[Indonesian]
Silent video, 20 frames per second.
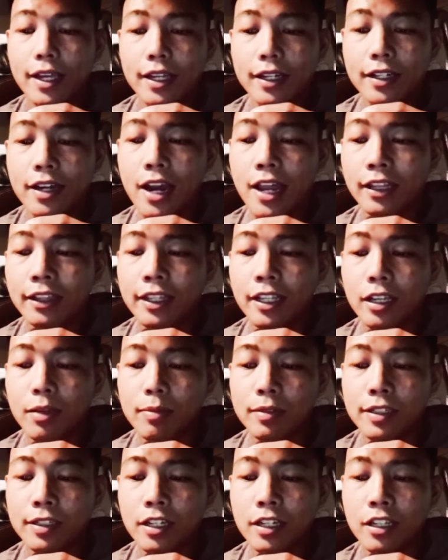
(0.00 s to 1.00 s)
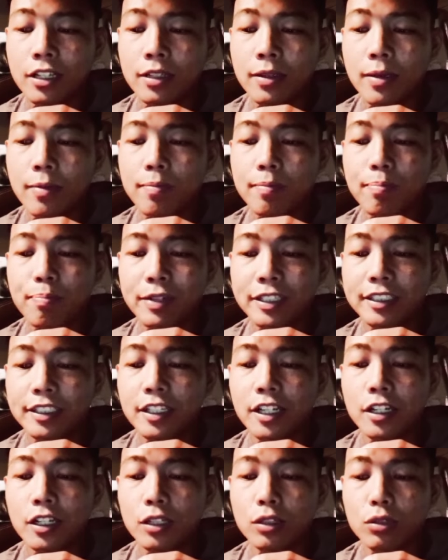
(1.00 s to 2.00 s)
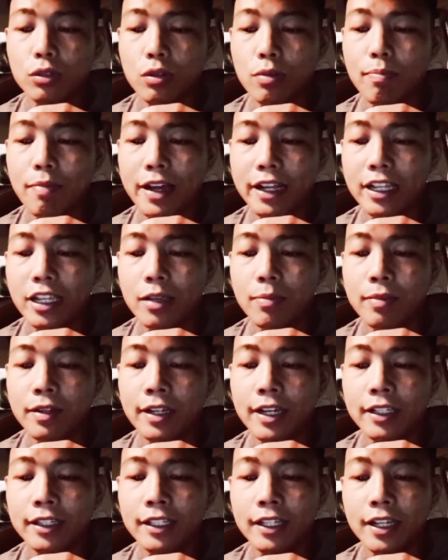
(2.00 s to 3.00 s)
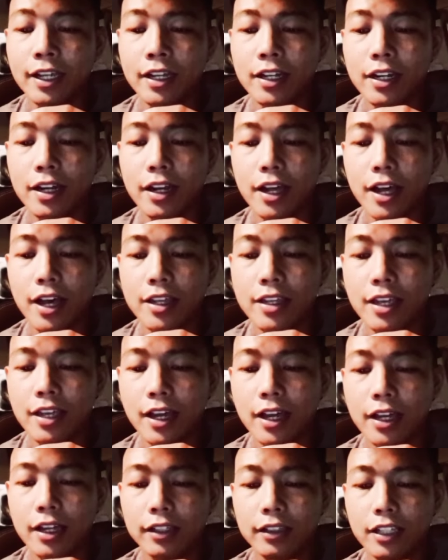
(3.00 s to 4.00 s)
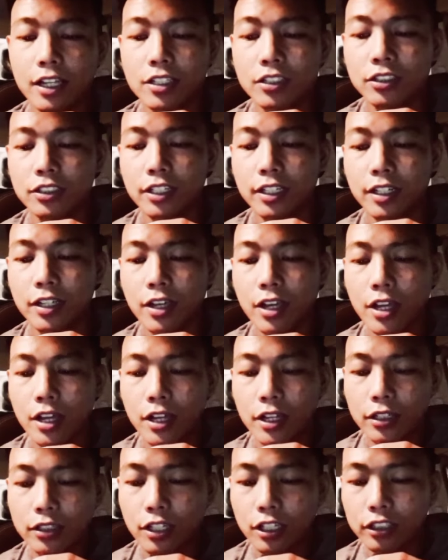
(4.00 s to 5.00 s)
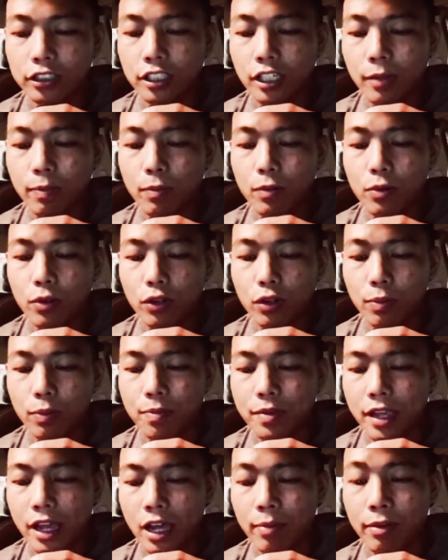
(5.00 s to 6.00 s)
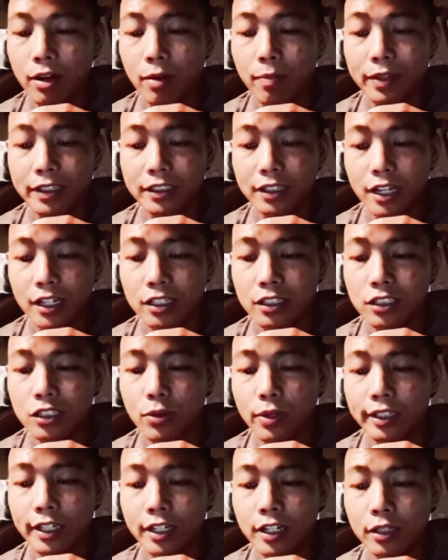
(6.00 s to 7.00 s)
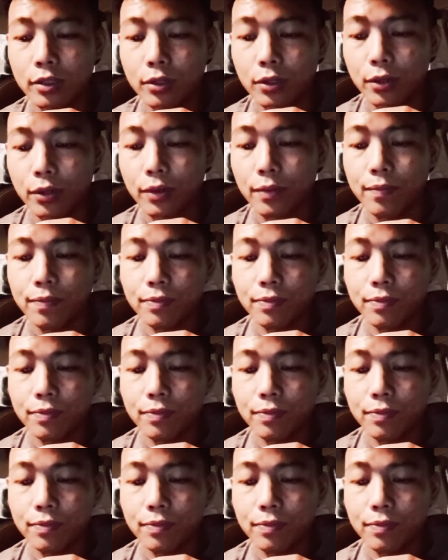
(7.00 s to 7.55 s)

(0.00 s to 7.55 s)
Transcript: dilantik menjadi presiden itu bagi menggantikan ayah Tan Sri Joseph Kurup yang melepaskan jawatan itu.